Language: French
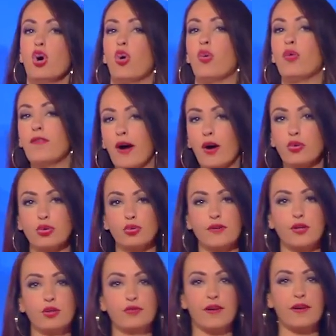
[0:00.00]
on va retrouver
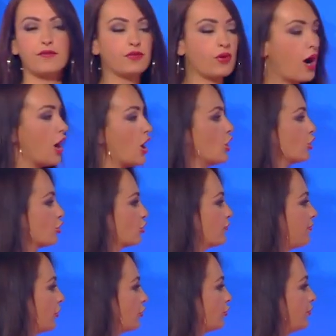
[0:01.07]
une nouvelle fois ce
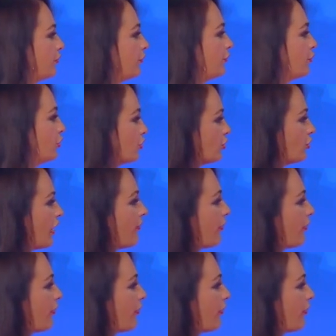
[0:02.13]
bandeau pluvieux de la